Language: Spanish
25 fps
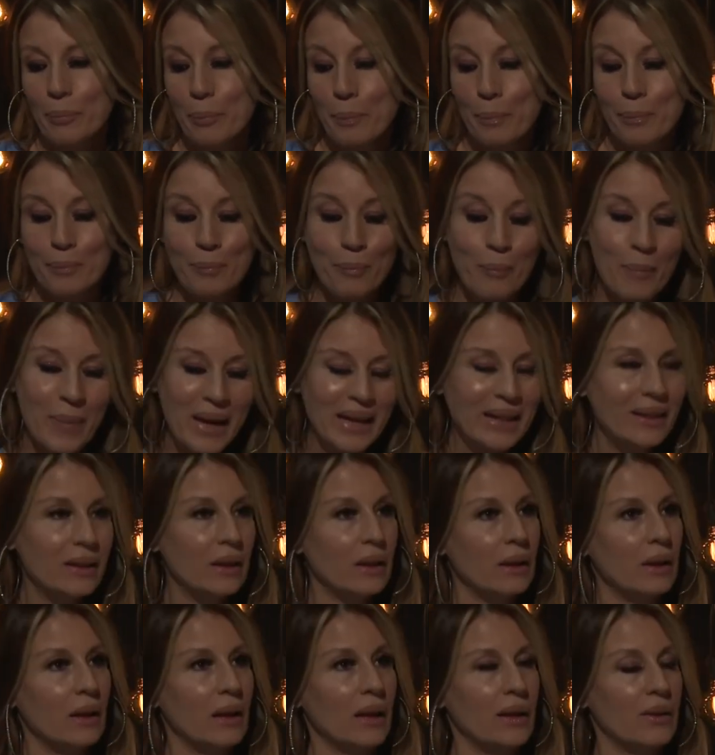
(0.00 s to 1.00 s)

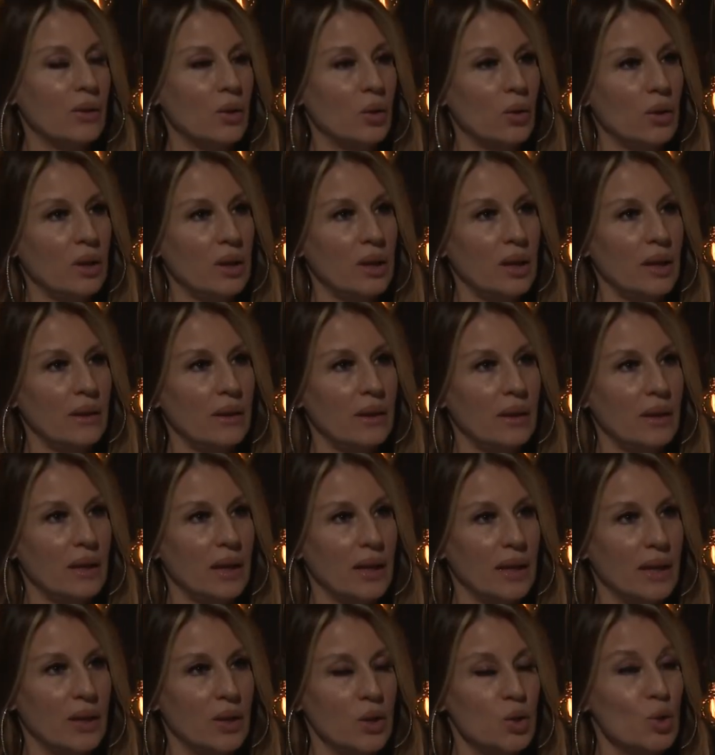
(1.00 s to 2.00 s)
mete la ideología de
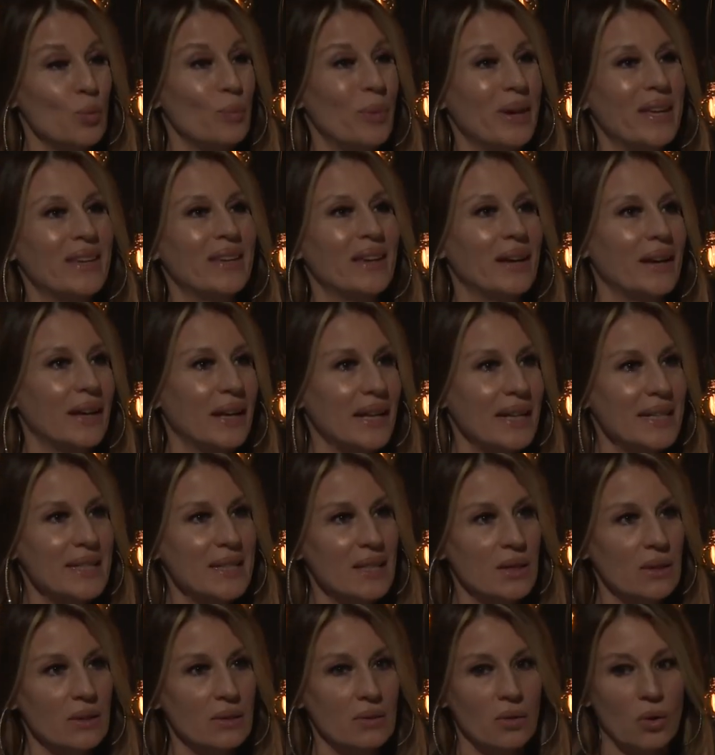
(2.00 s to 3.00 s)
género. ¿Es un país que
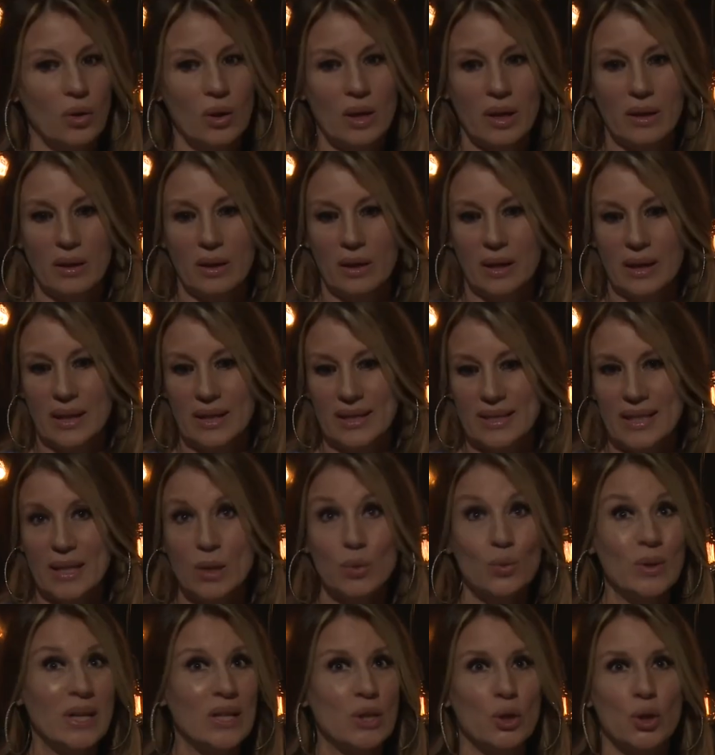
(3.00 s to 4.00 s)
crece o que decrece?
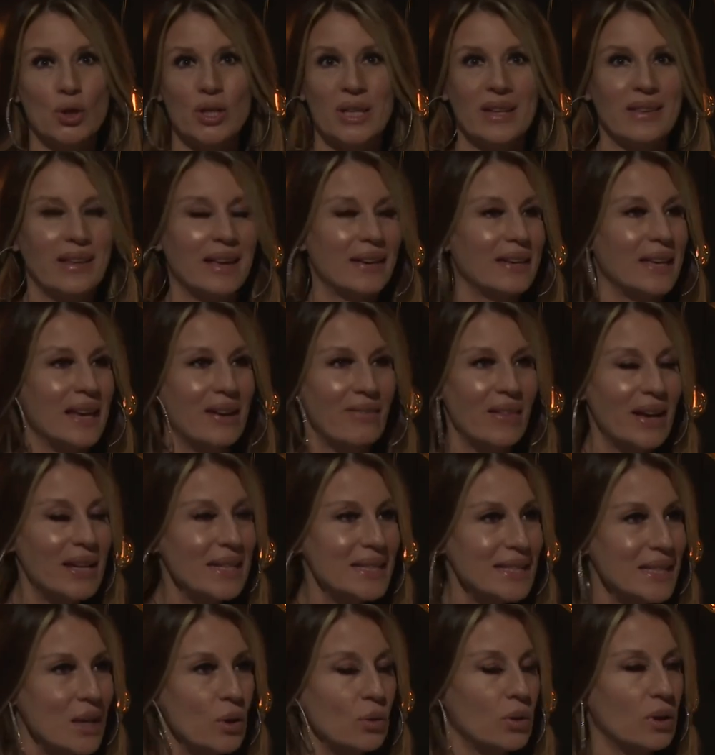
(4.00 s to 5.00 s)
¿Es una sociedad que
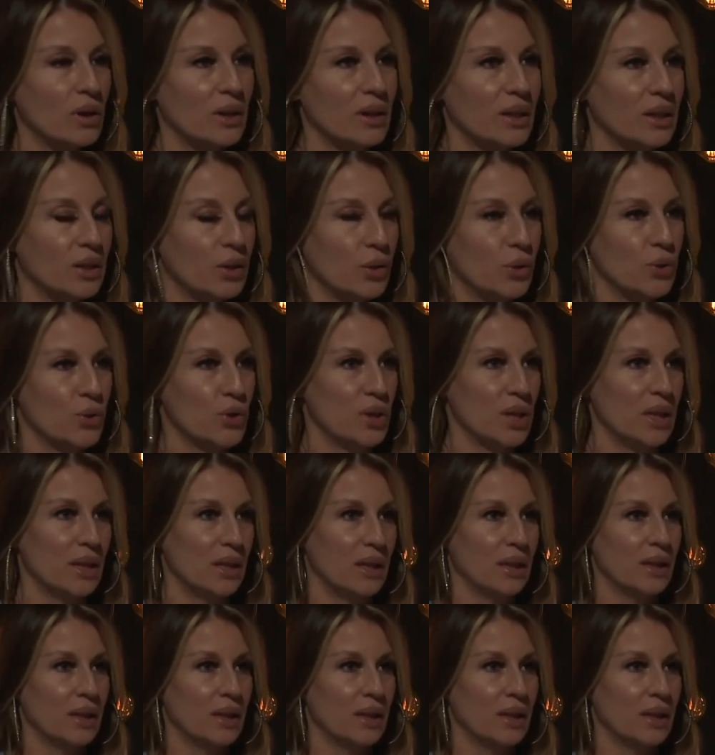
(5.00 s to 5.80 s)
avanza o que retrocede? Es